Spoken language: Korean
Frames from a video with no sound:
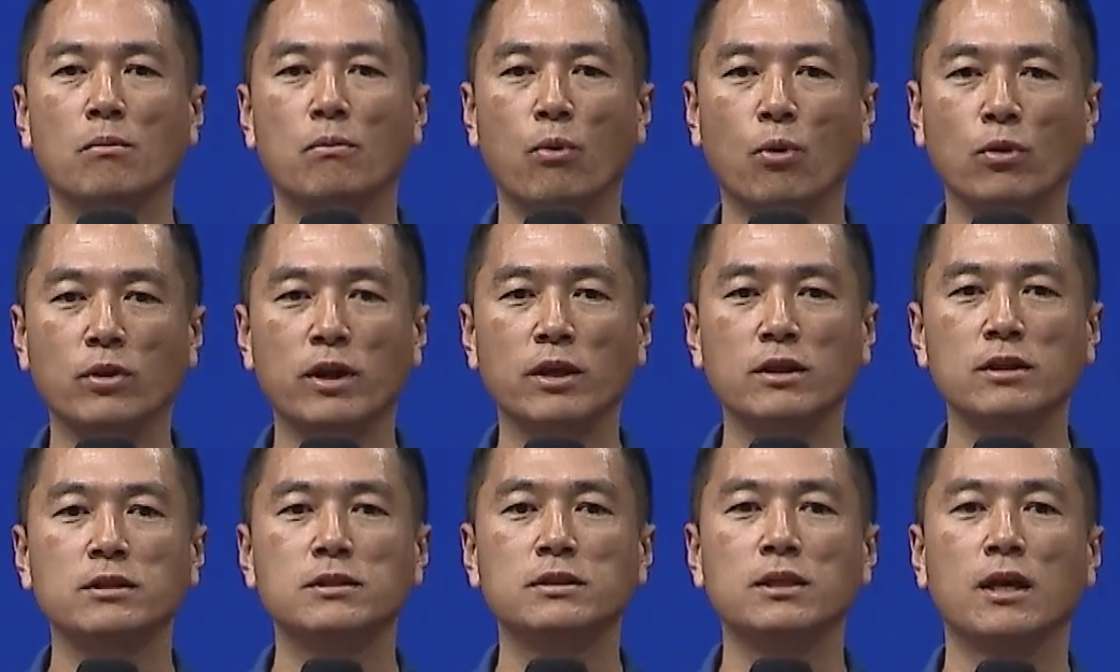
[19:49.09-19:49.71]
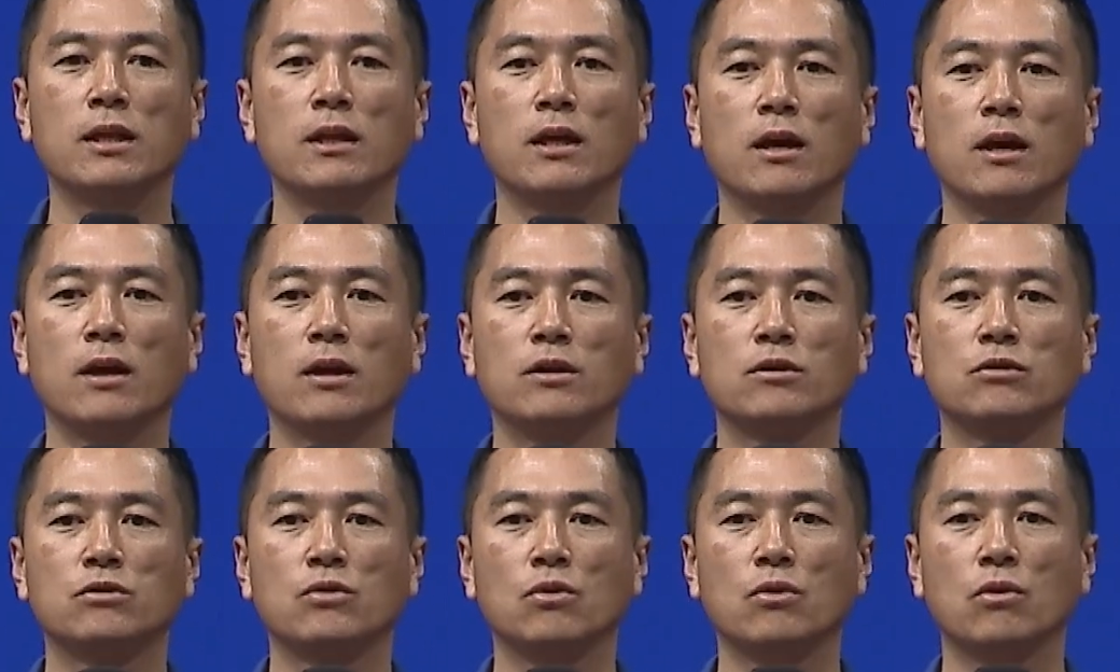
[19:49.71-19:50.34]
보내는
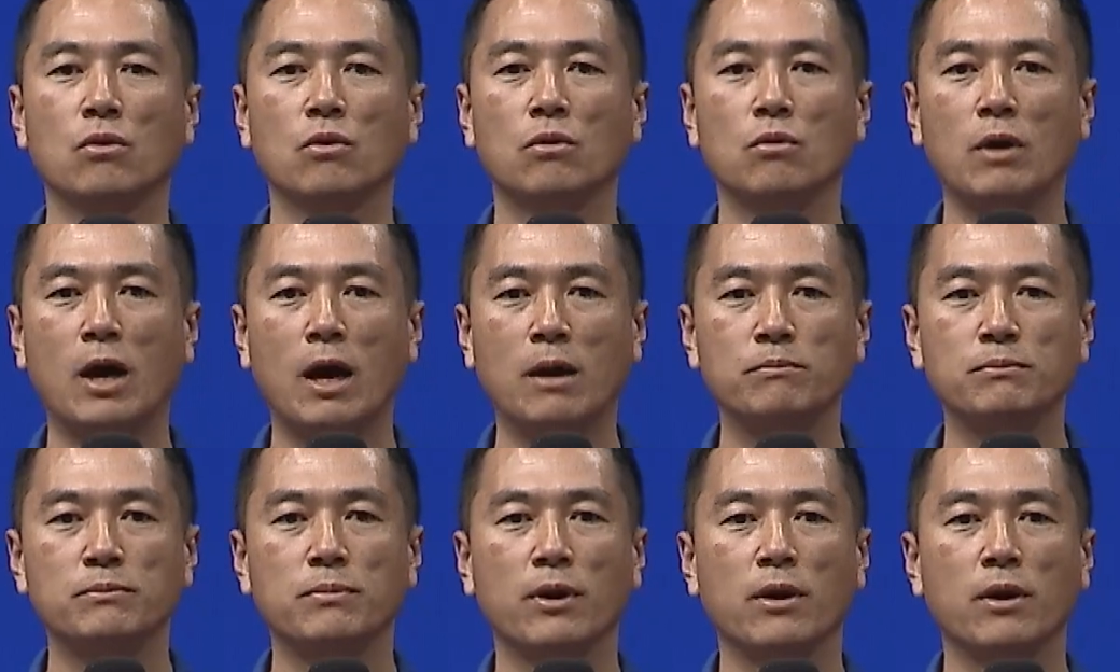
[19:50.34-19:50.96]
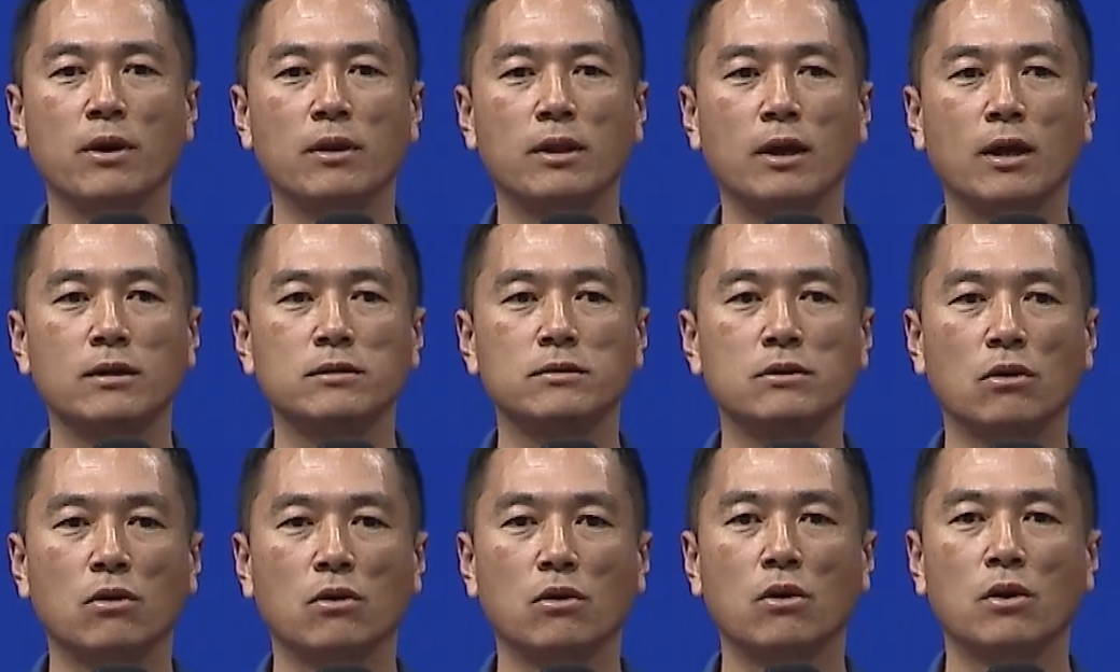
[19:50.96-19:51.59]
자나 또 앞에
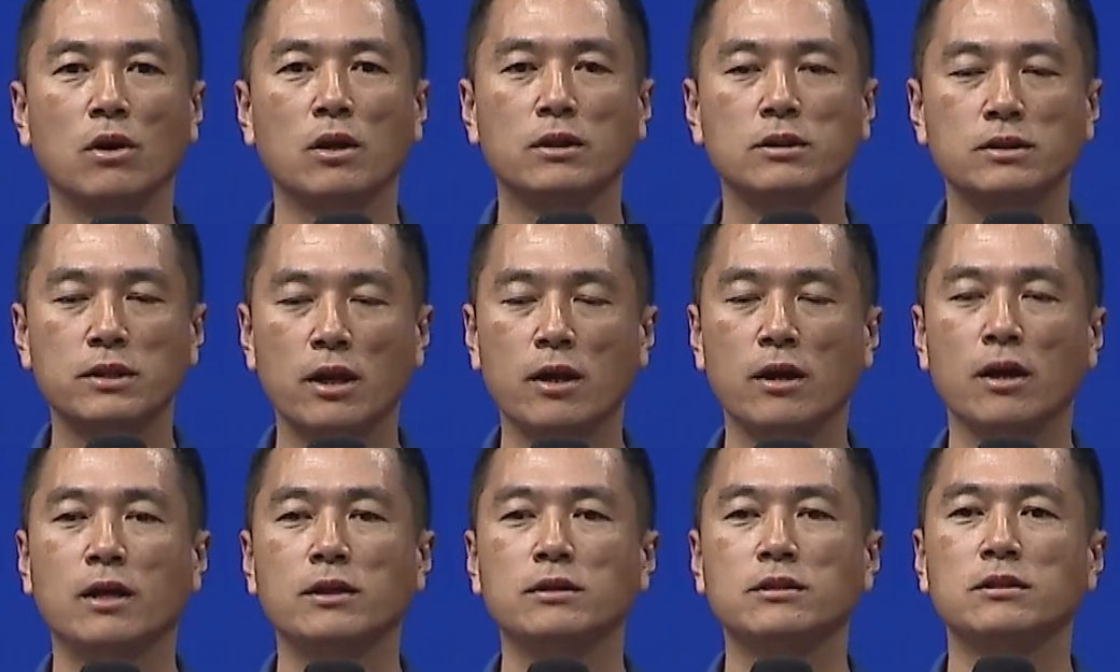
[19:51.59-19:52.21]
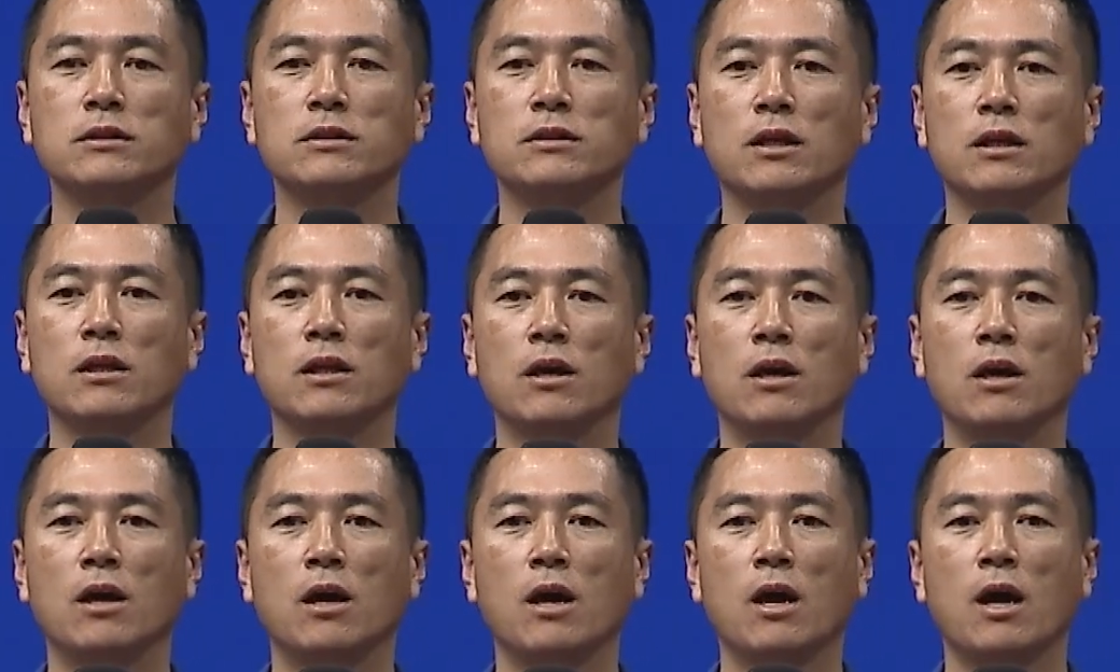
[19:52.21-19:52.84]
나와서 사역하시는
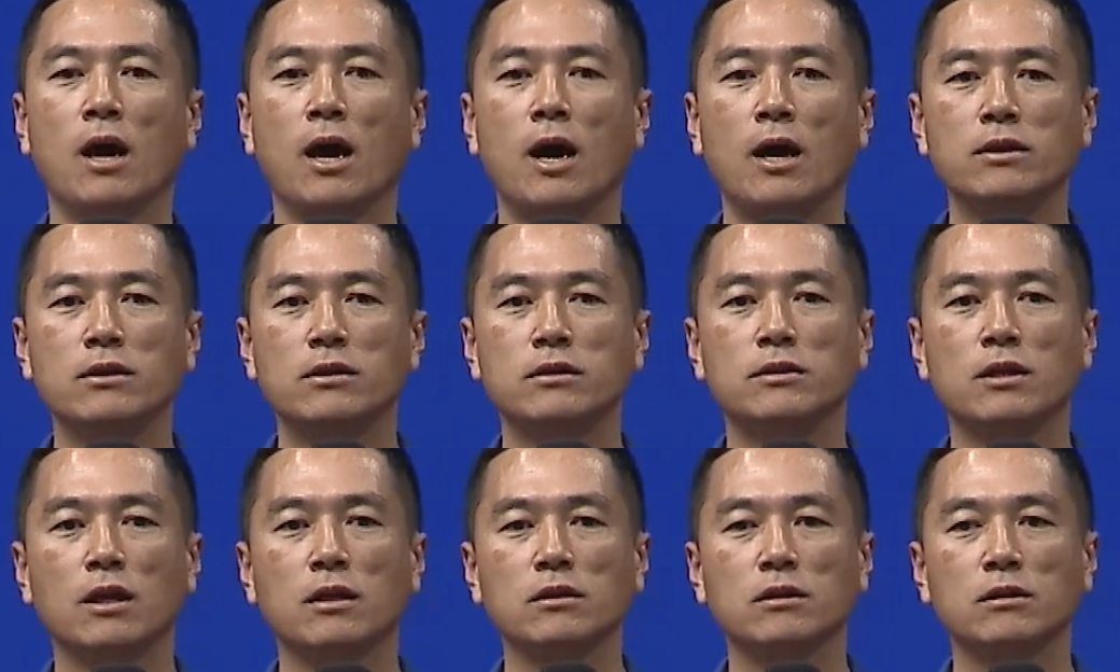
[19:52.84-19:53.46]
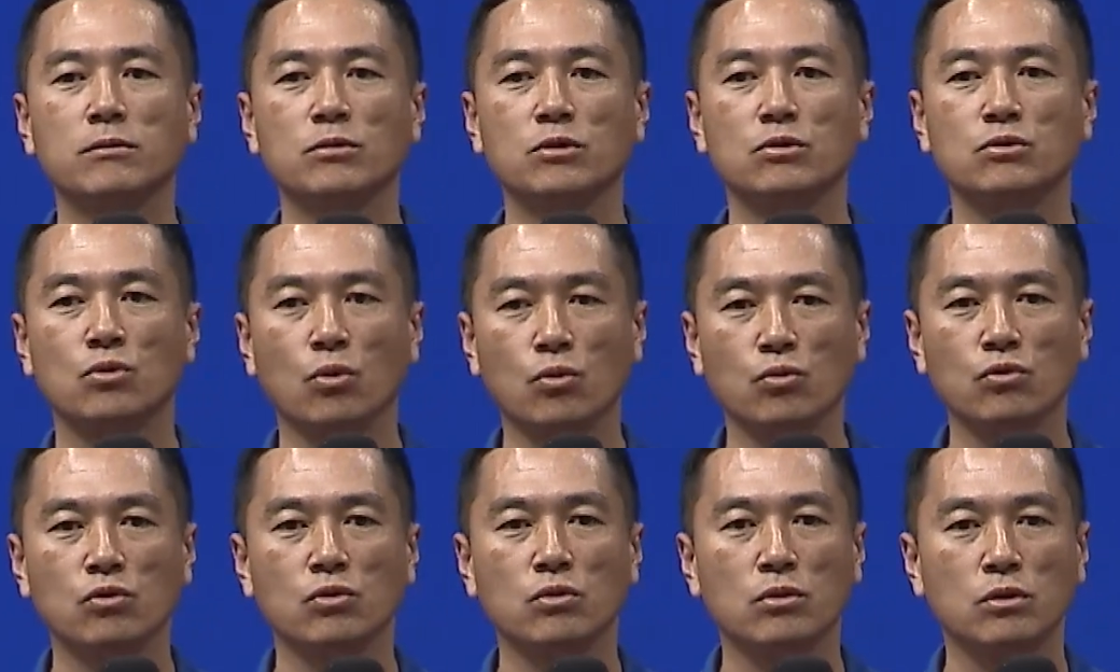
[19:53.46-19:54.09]
자나 하늘 상급은
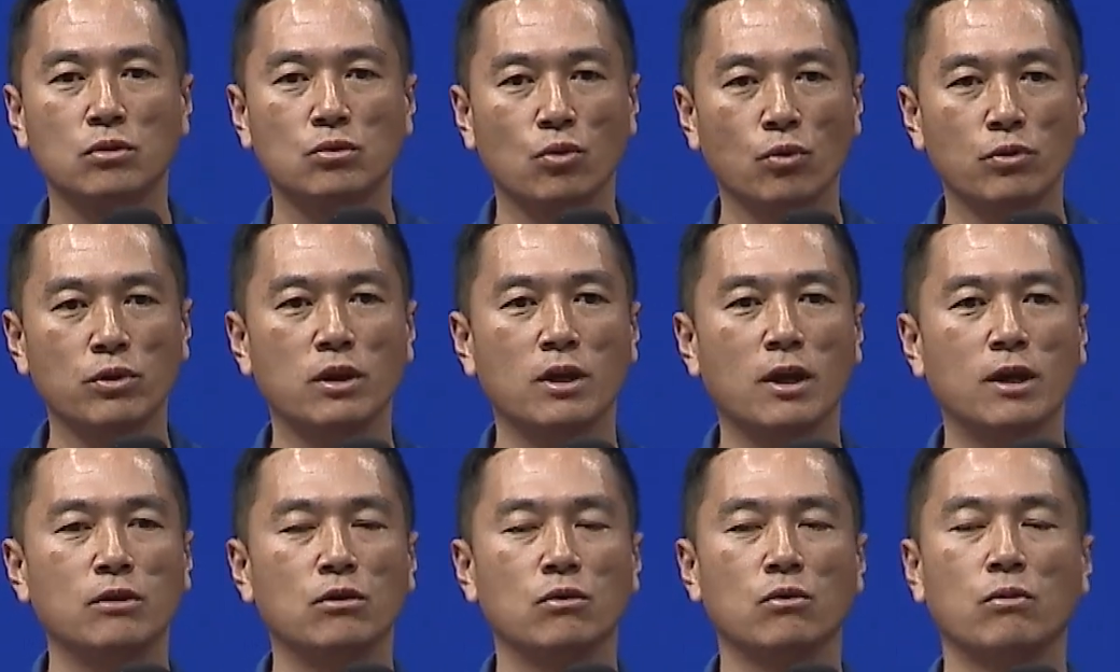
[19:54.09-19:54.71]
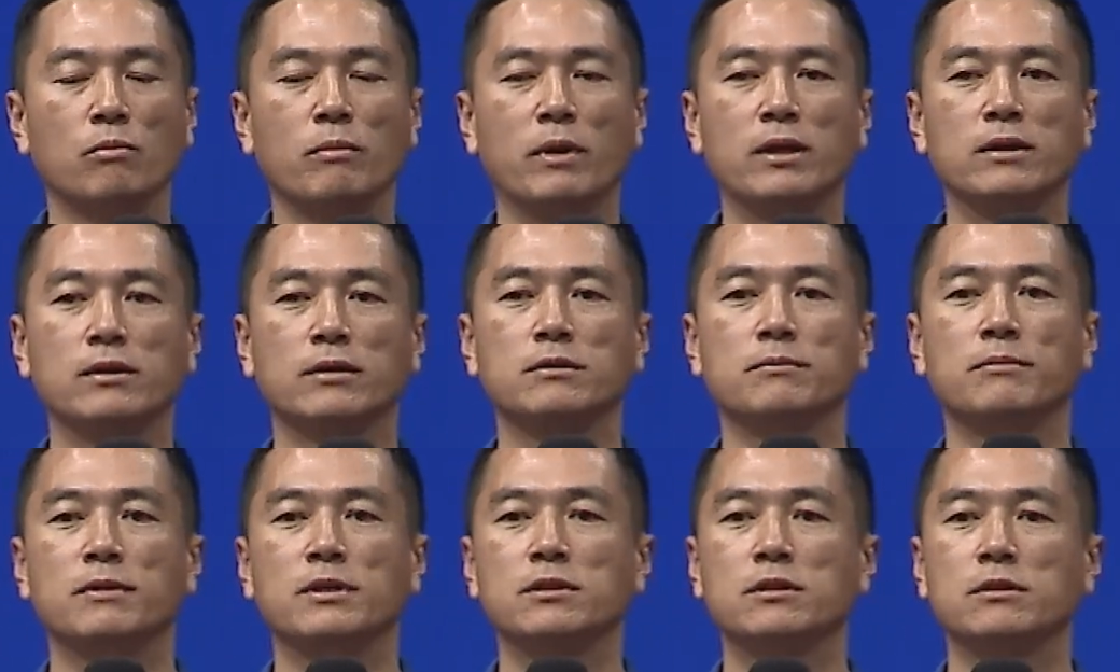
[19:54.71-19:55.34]
동, 동일하다고 말,
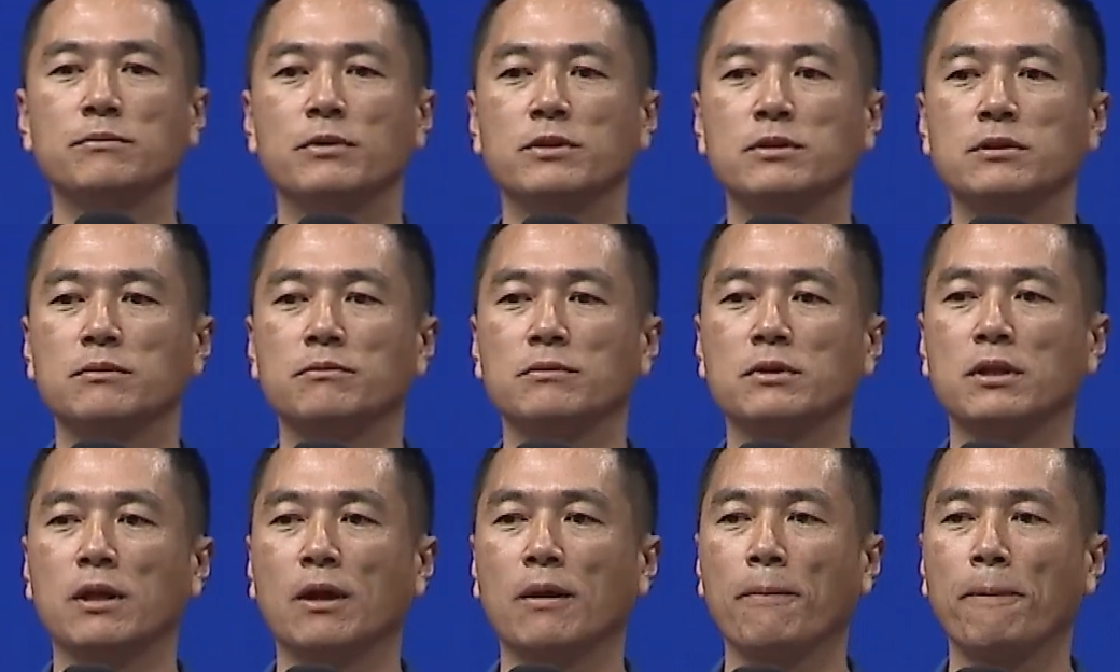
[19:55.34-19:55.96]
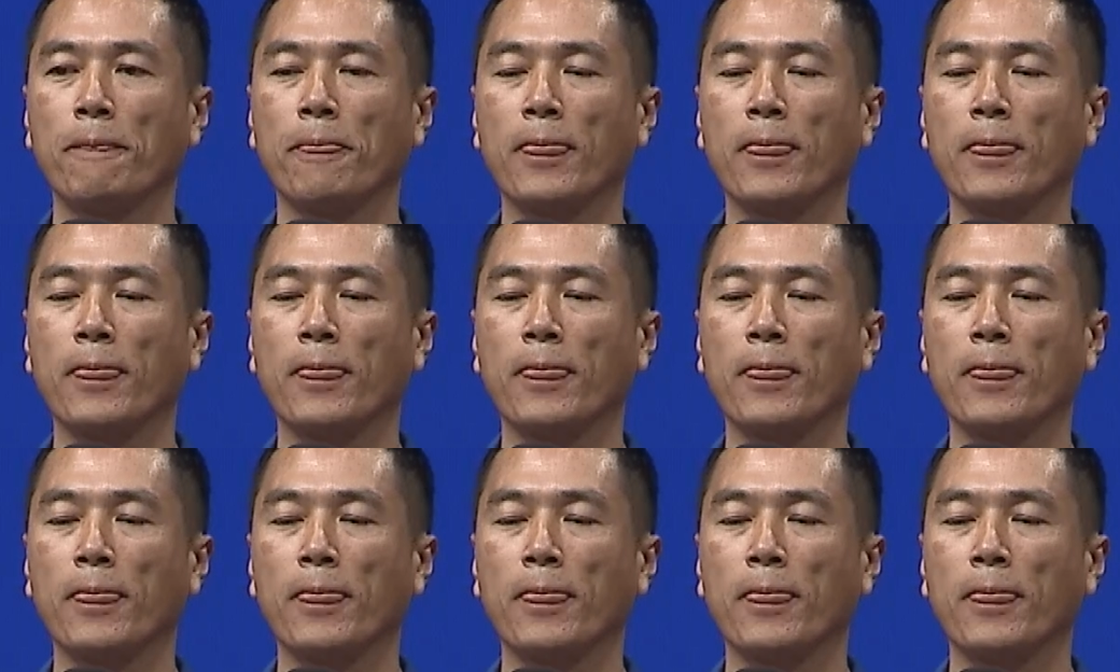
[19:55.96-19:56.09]
말씀했습니다.